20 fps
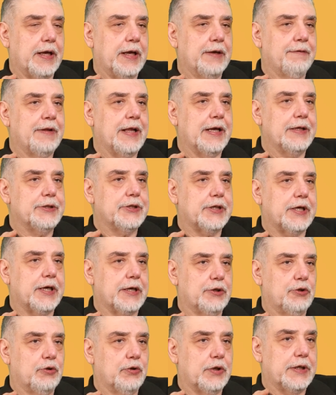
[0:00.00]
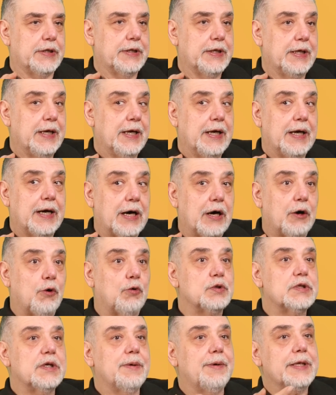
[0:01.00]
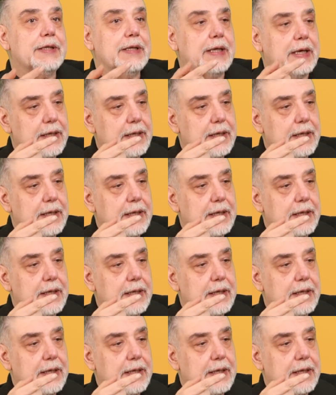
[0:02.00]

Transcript: Evden çıkartıyorlar. Ha o zaman